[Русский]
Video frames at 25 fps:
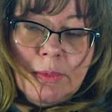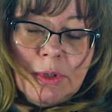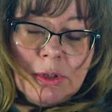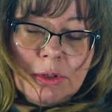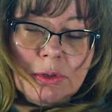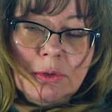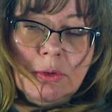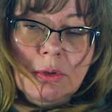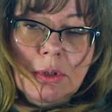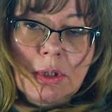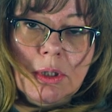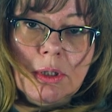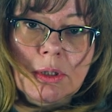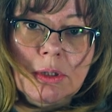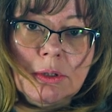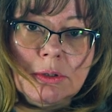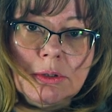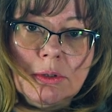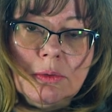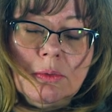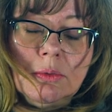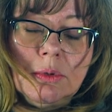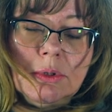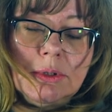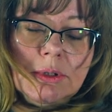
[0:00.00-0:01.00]
настолько она
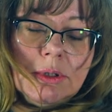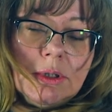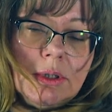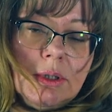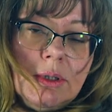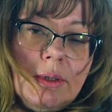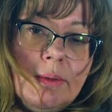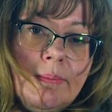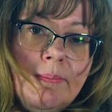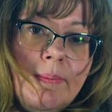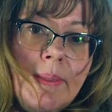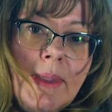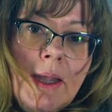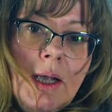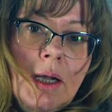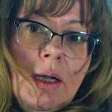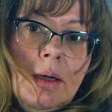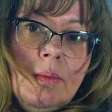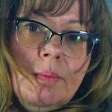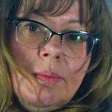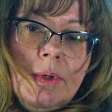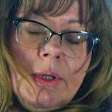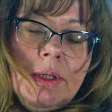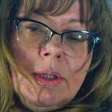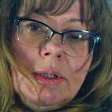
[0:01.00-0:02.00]
скользкая.
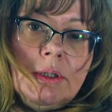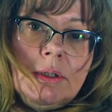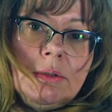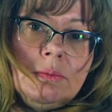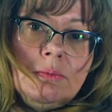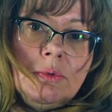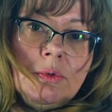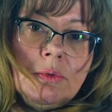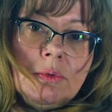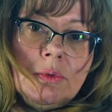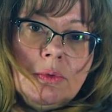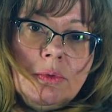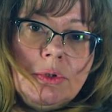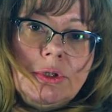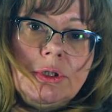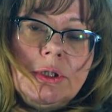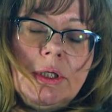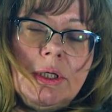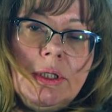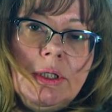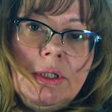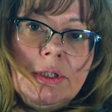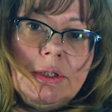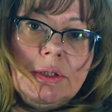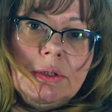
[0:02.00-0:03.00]
Поэтому лучше,
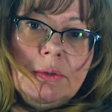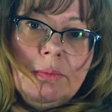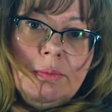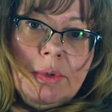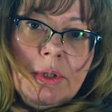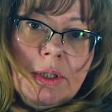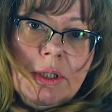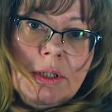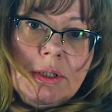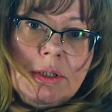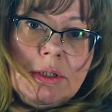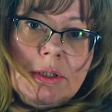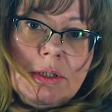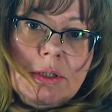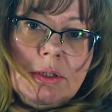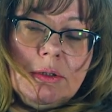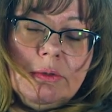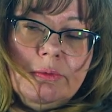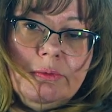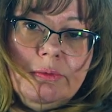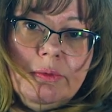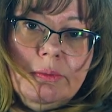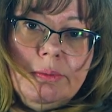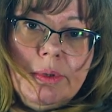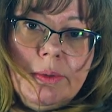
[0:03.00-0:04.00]
конечно, брать
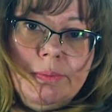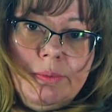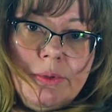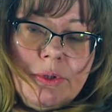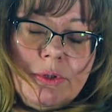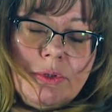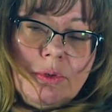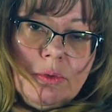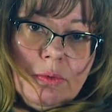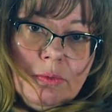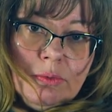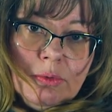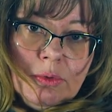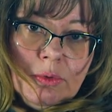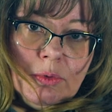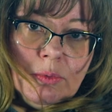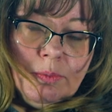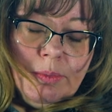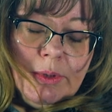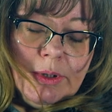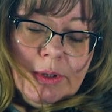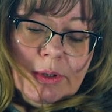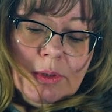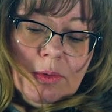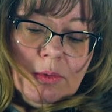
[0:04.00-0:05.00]
э, вибропрессованную
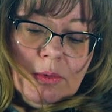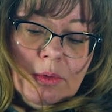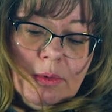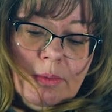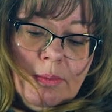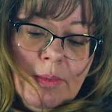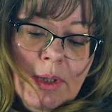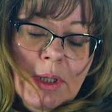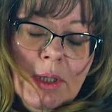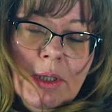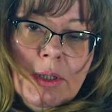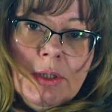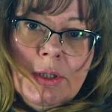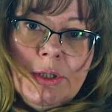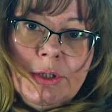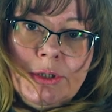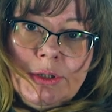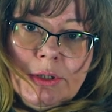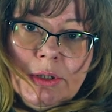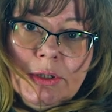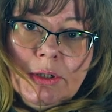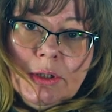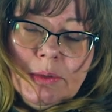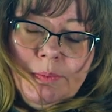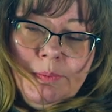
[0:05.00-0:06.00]
плитку.
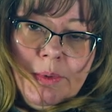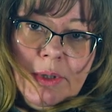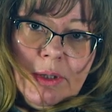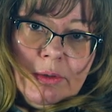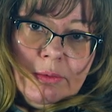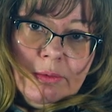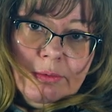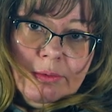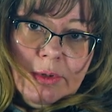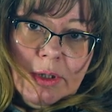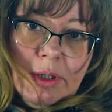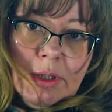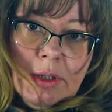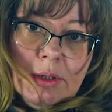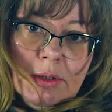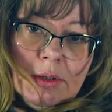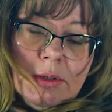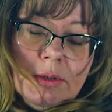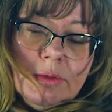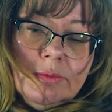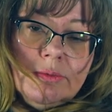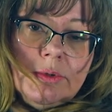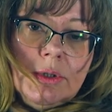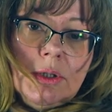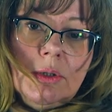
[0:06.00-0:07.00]
Значит, это первый вариант.
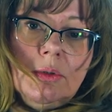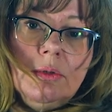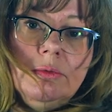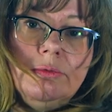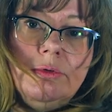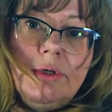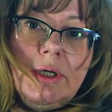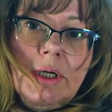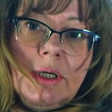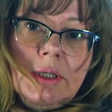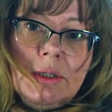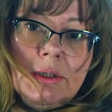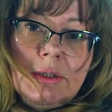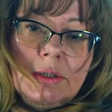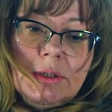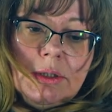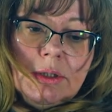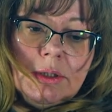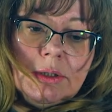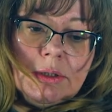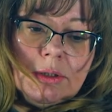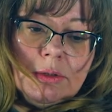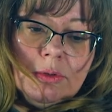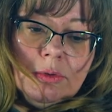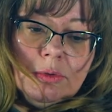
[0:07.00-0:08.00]
Второй вариант –
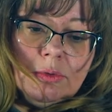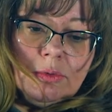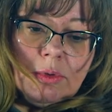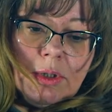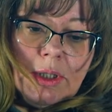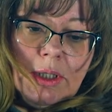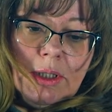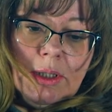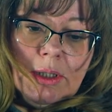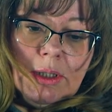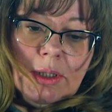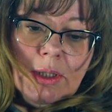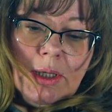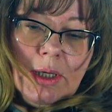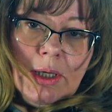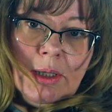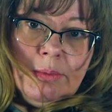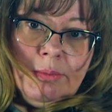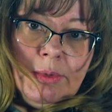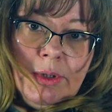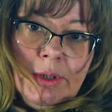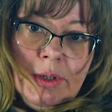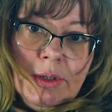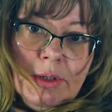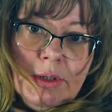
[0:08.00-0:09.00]
это натуральный
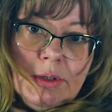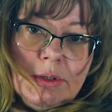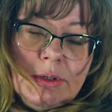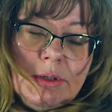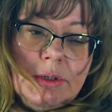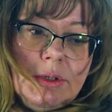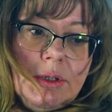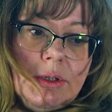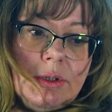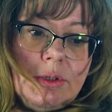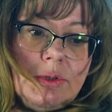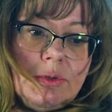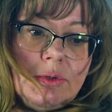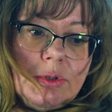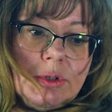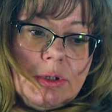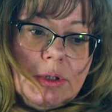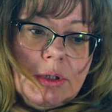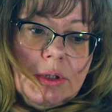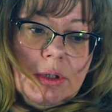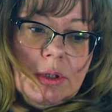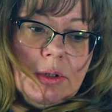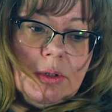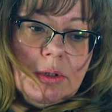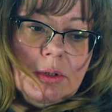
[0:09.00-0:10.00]
камень. И здесь
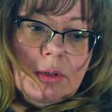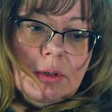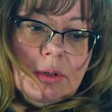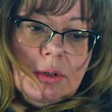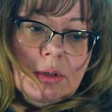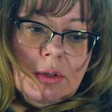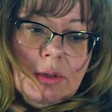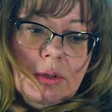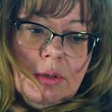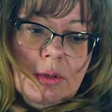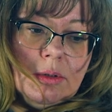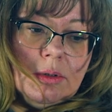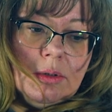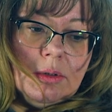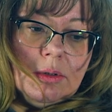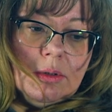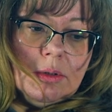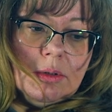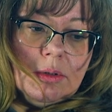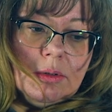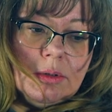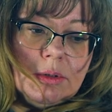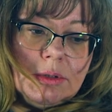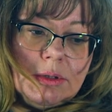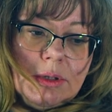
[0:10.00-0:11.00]
уже
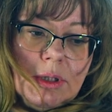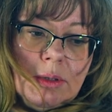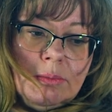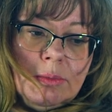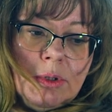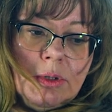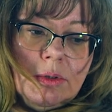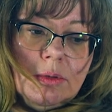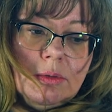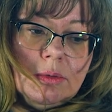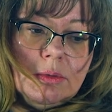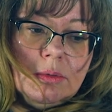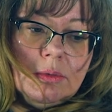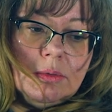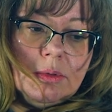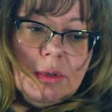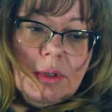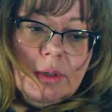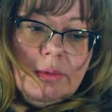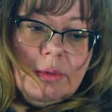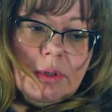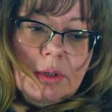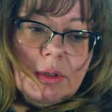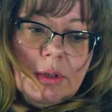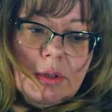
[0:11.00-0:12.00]
э, самый,
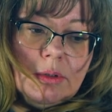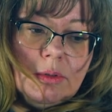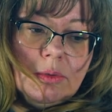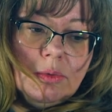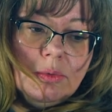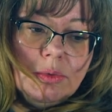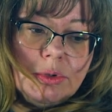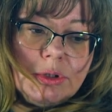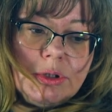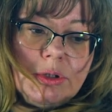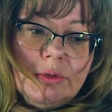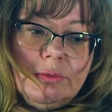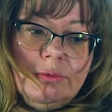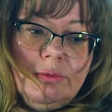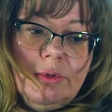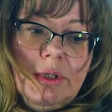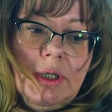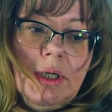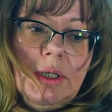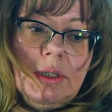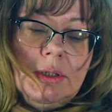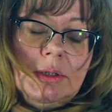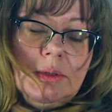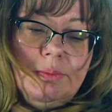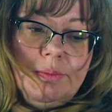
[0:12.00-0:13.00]
наверное, лучший
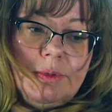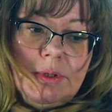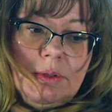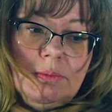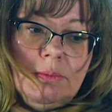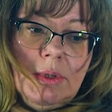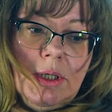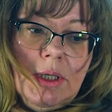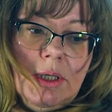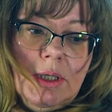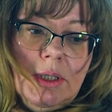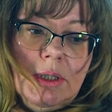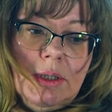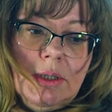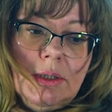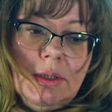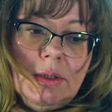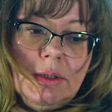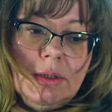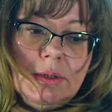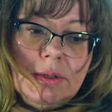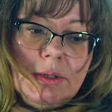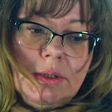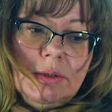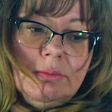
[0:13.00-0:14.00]
вариант, оптимальный,
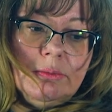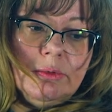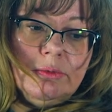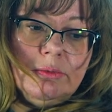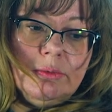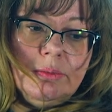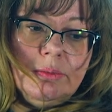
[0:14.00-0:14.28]
если мы